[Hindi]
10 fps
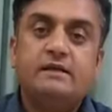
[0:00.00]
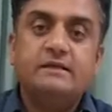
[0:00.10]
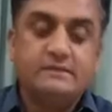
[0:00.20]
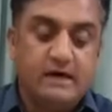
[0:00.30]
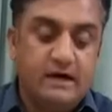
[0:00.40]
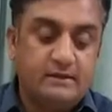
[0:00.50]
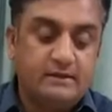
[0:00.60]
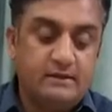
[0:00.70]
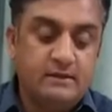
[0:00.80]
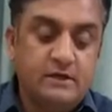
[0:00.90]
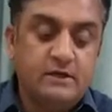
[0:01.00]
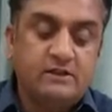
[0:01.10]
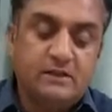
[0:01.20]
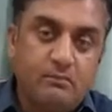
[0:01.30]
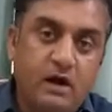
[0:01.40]
की ज़ात
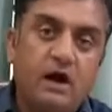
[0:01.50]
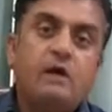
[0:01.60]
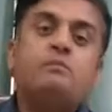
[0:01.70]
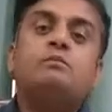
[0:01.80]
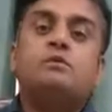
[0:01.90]
तमाम